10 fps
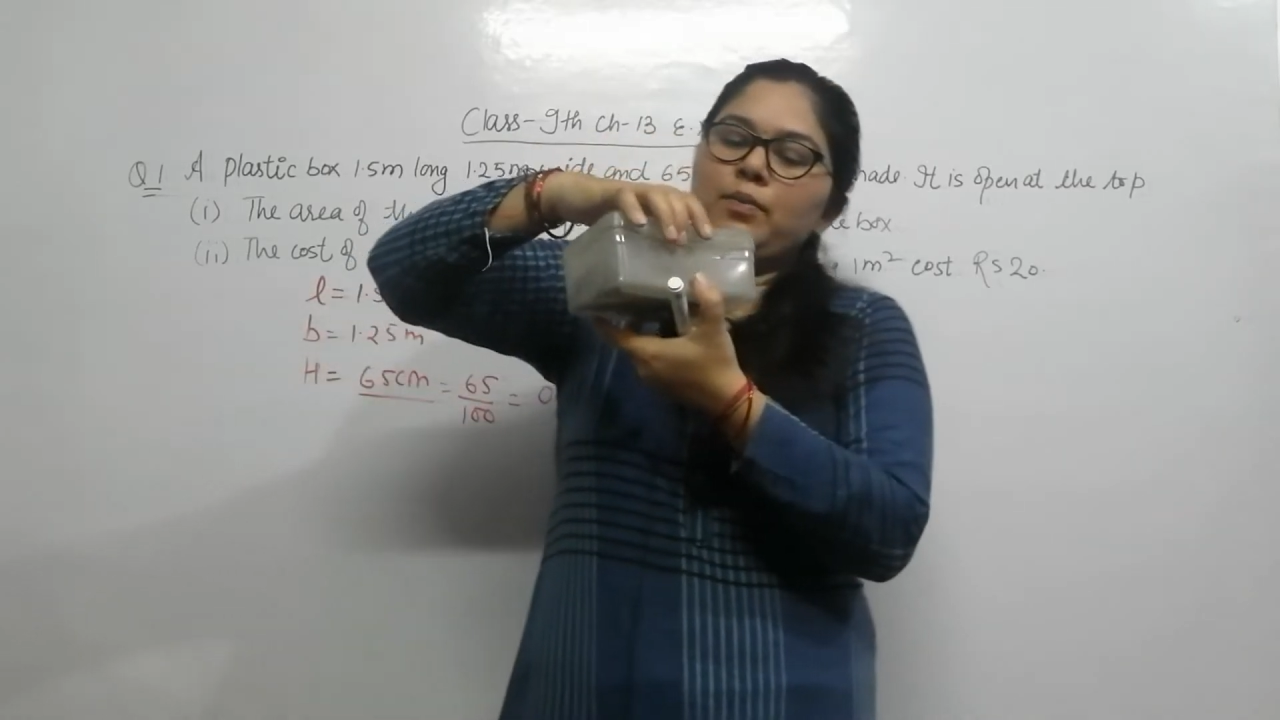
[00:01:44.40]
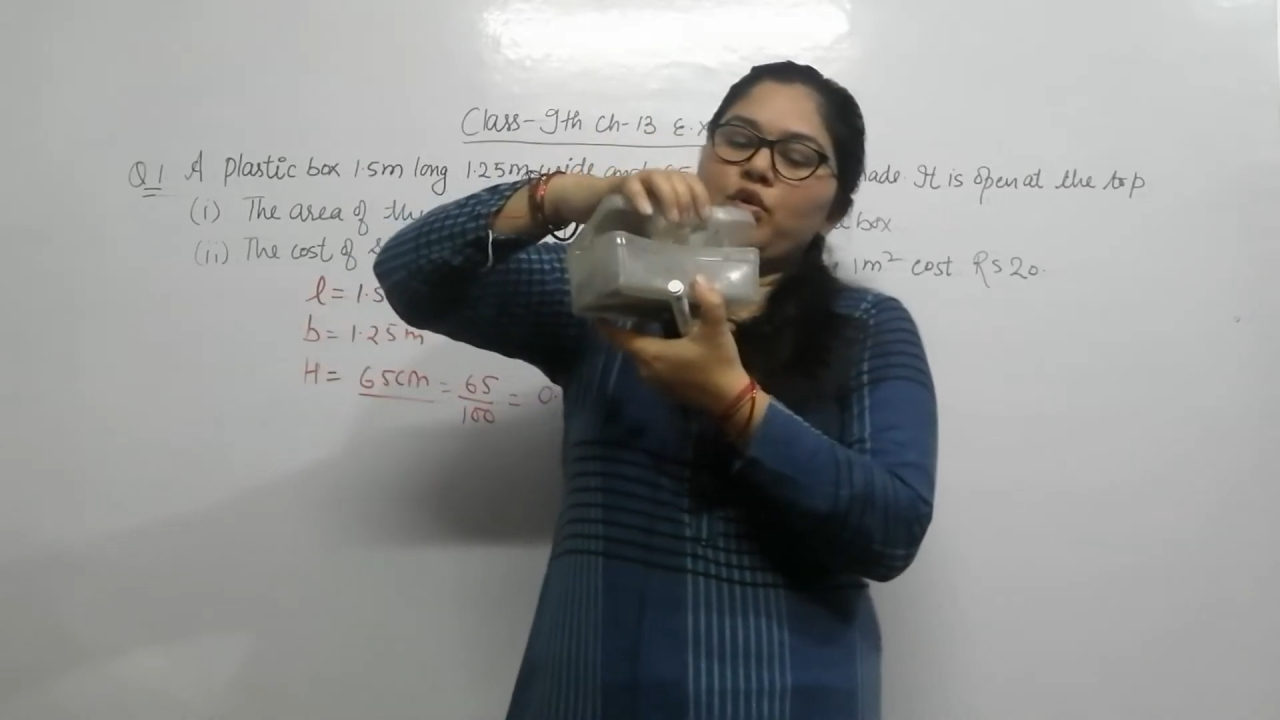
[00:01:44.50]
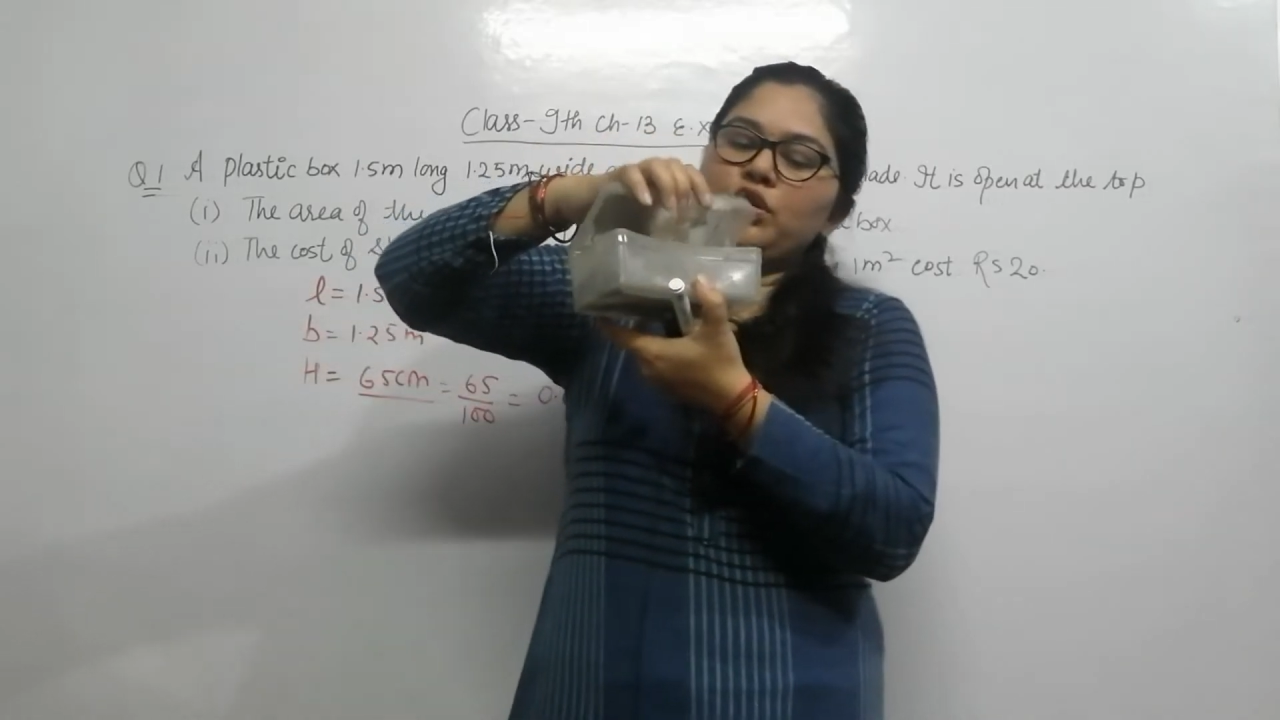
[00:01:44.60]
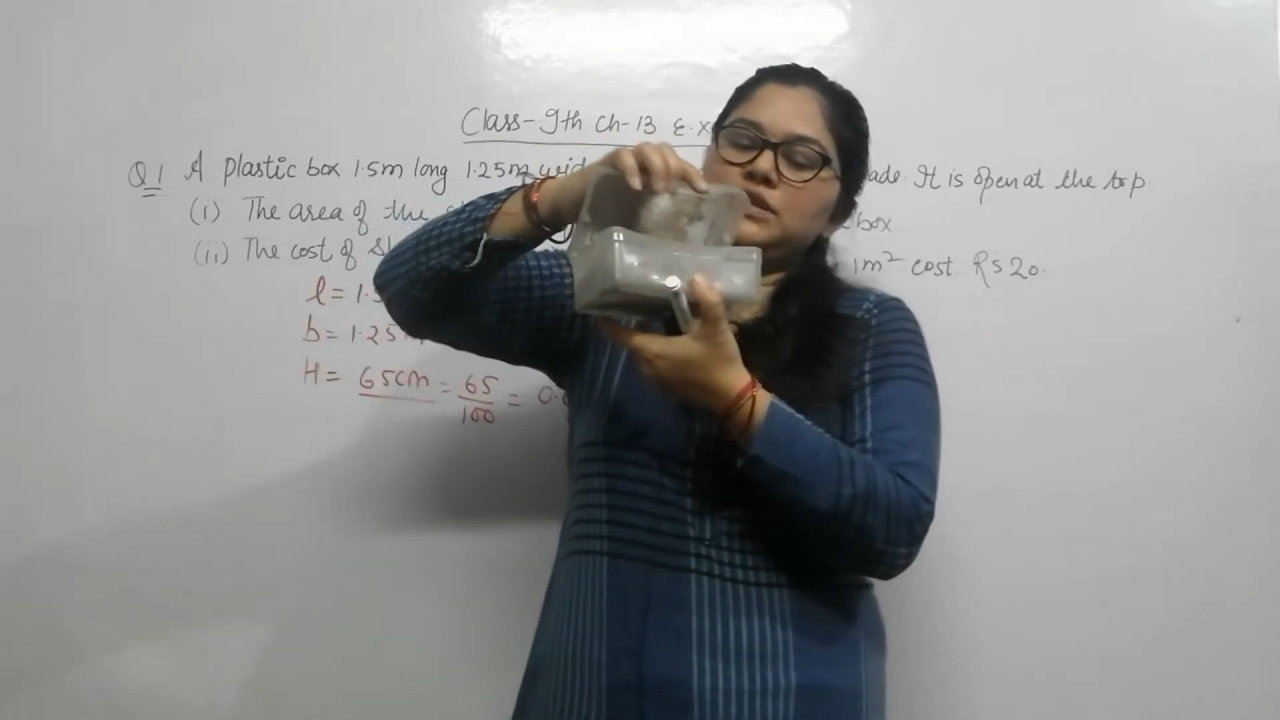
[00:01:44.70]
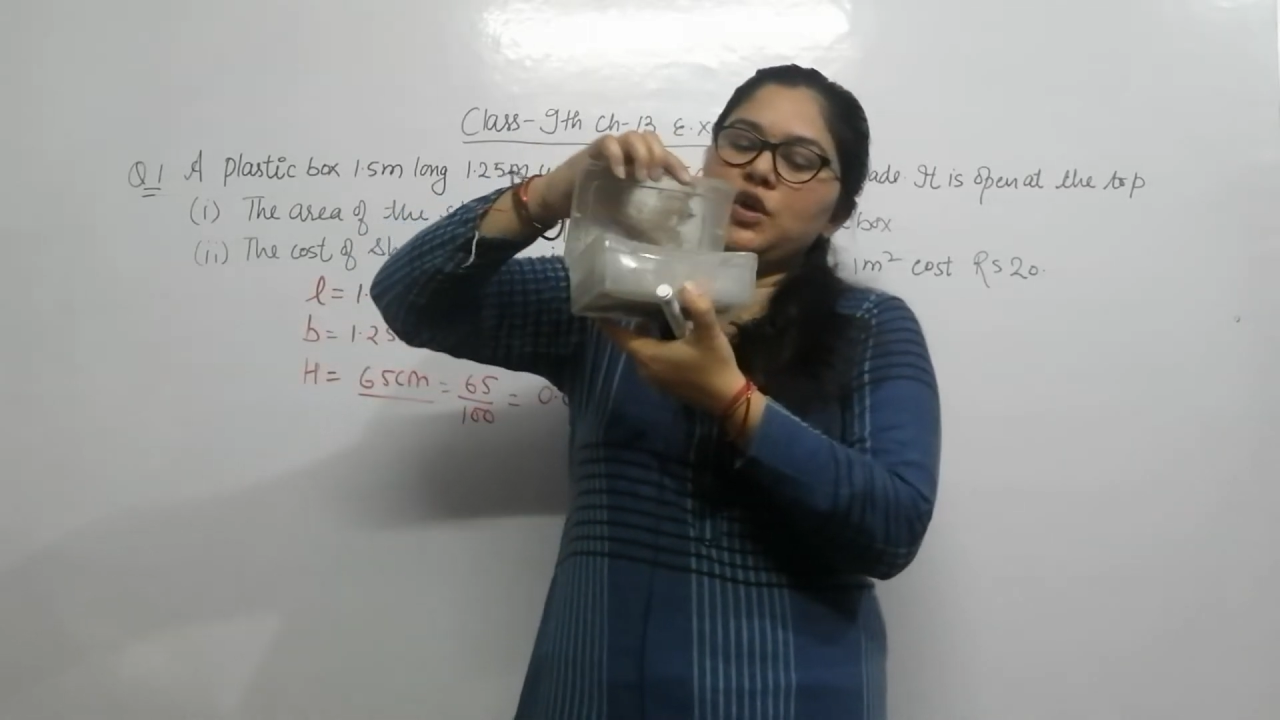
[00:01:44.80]

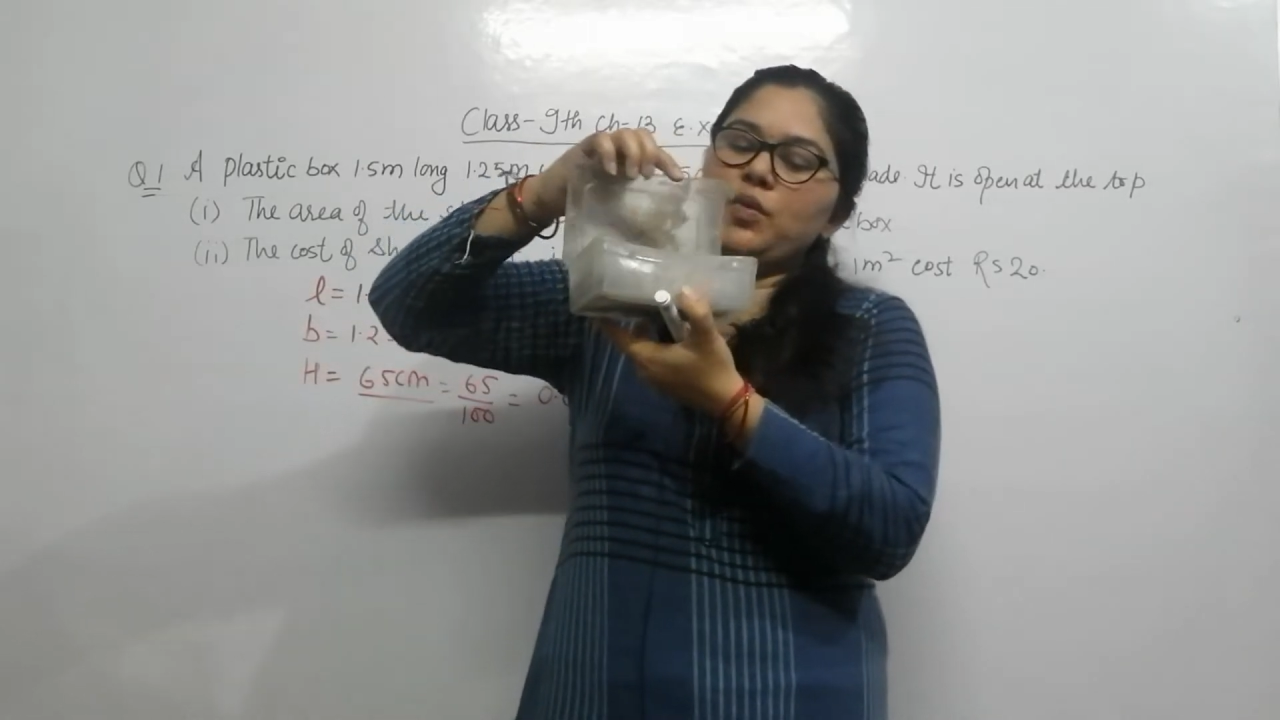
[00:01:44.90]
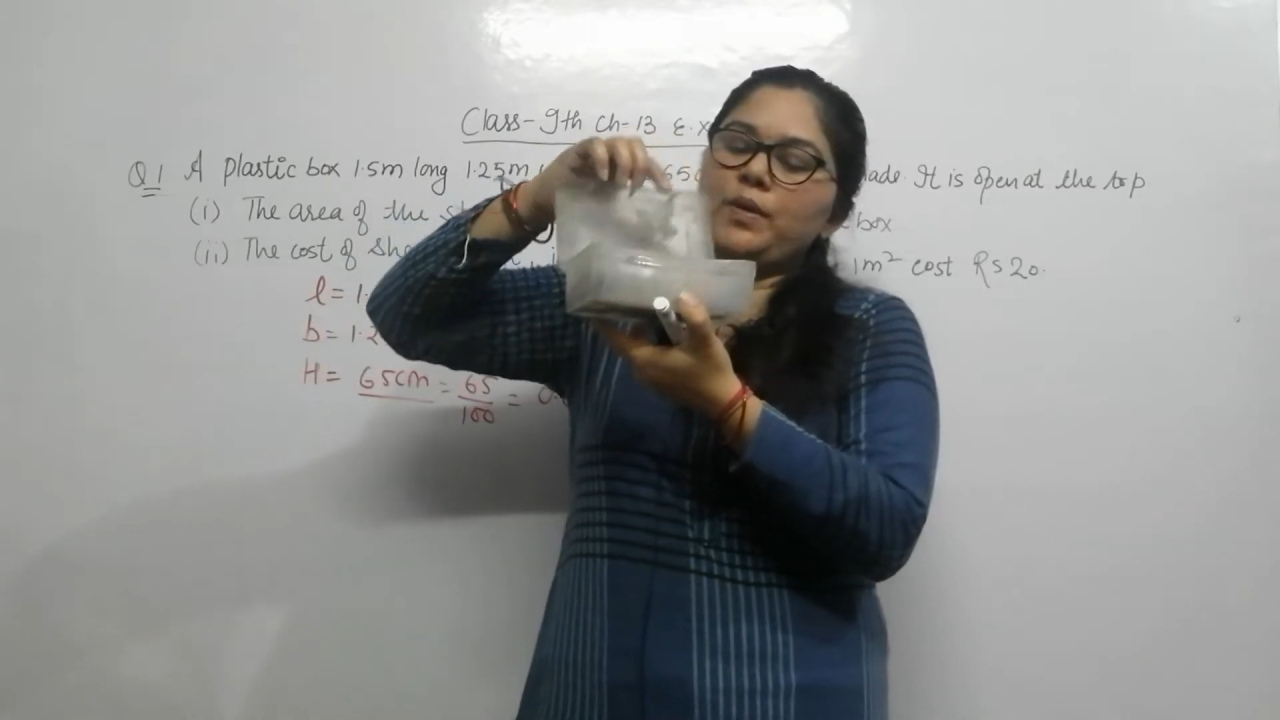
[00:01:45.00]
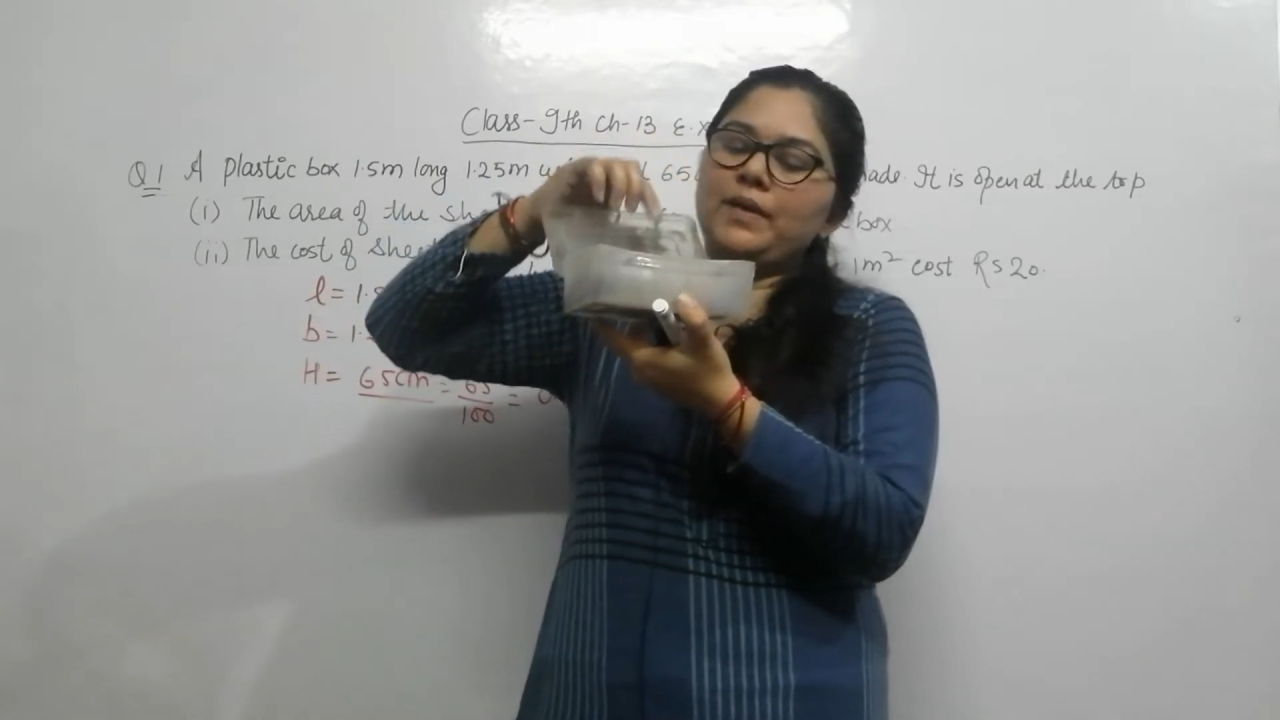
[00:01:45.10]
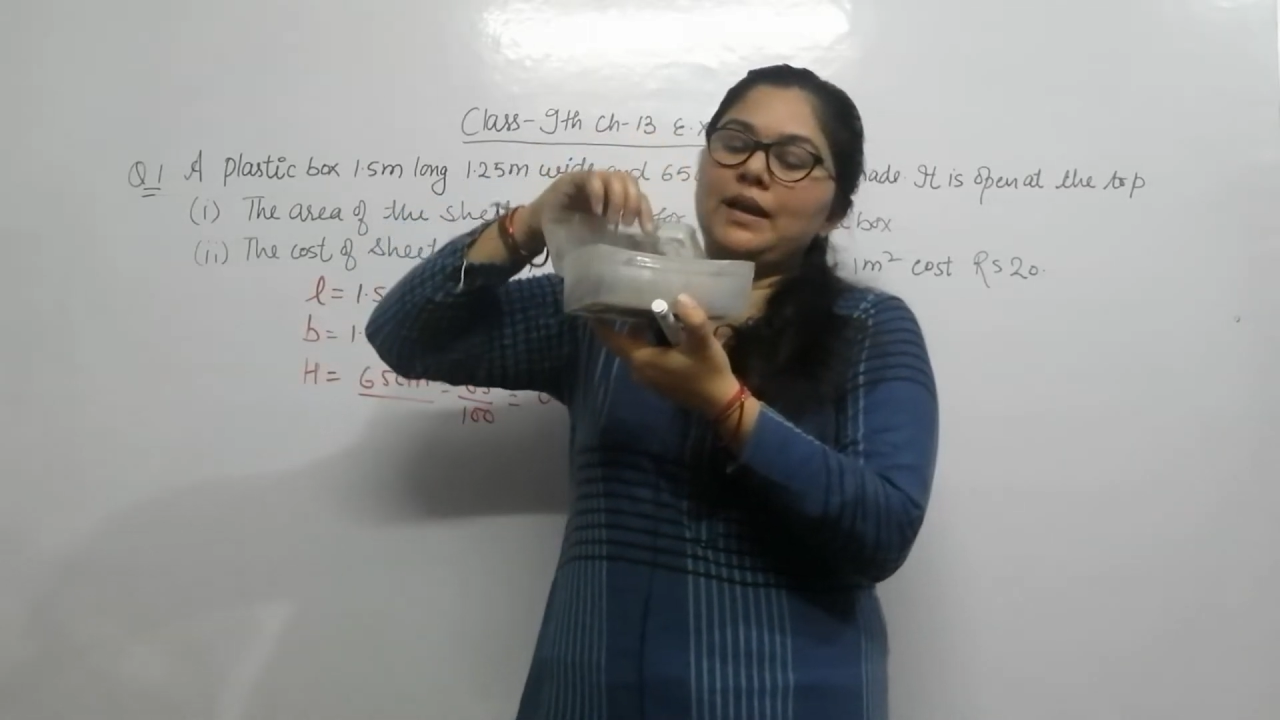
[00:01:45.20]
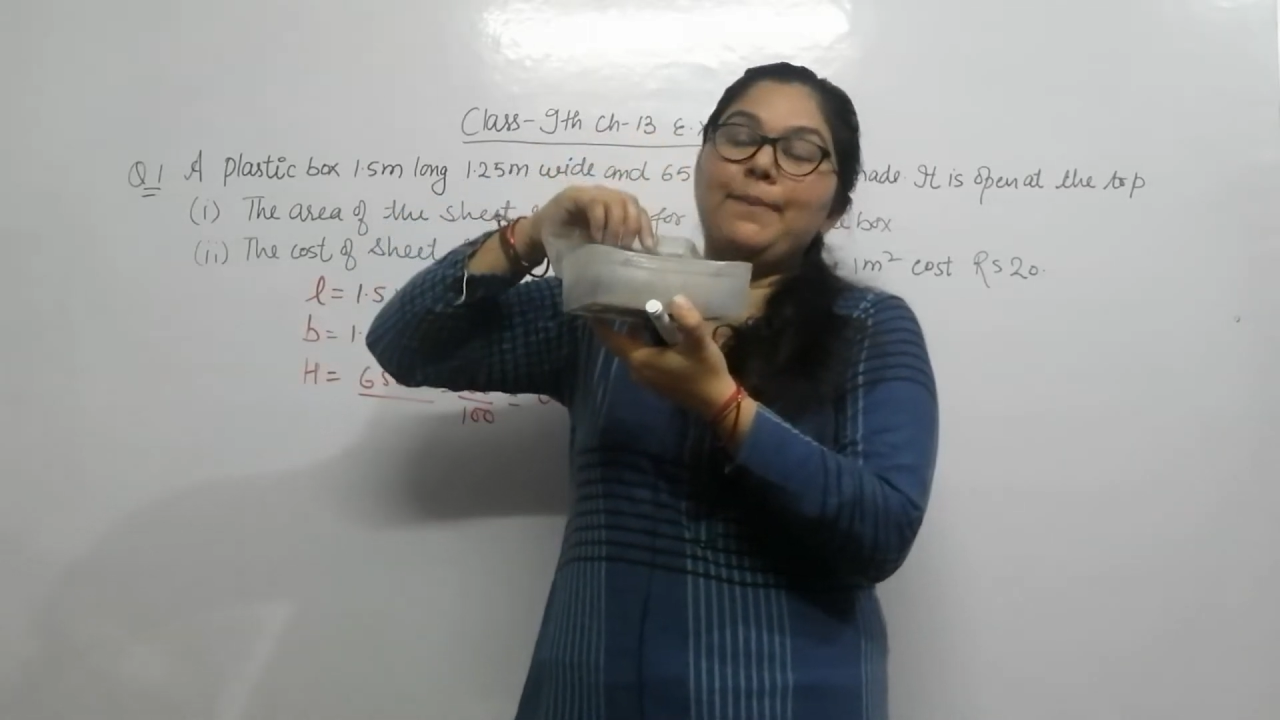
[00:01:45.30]
बॉक्स के ऊपर
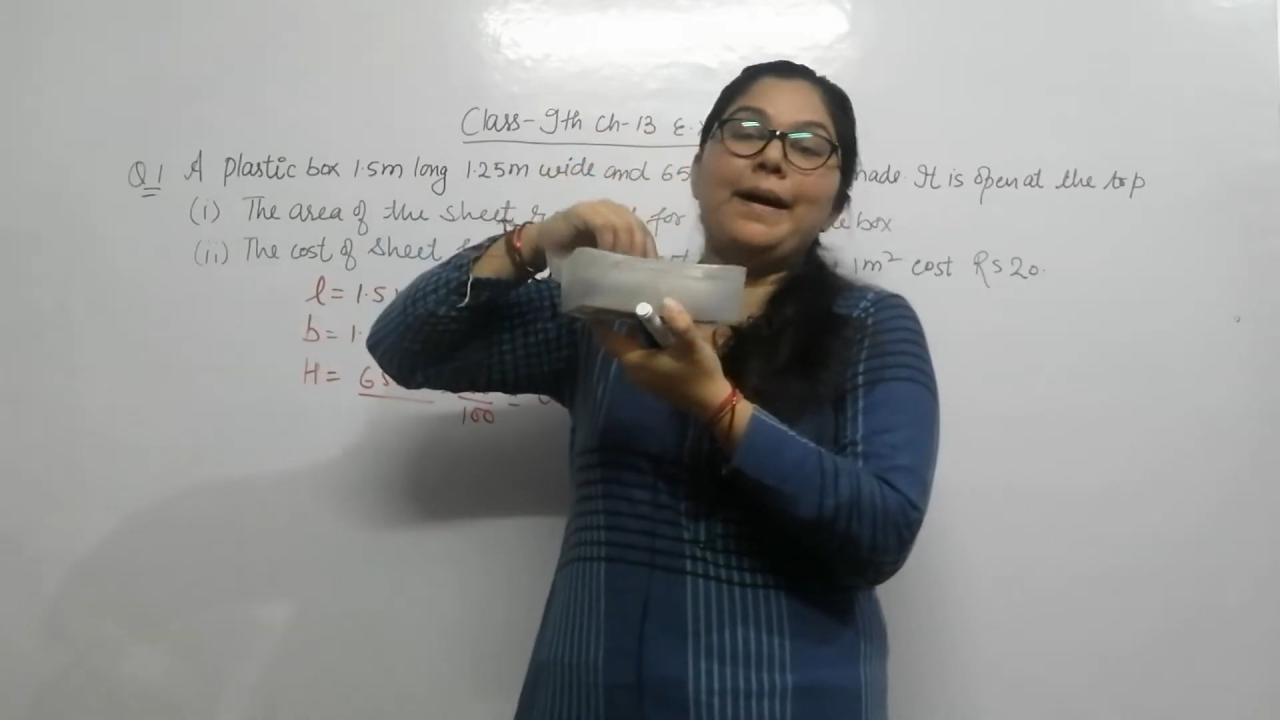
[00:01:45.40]
वाला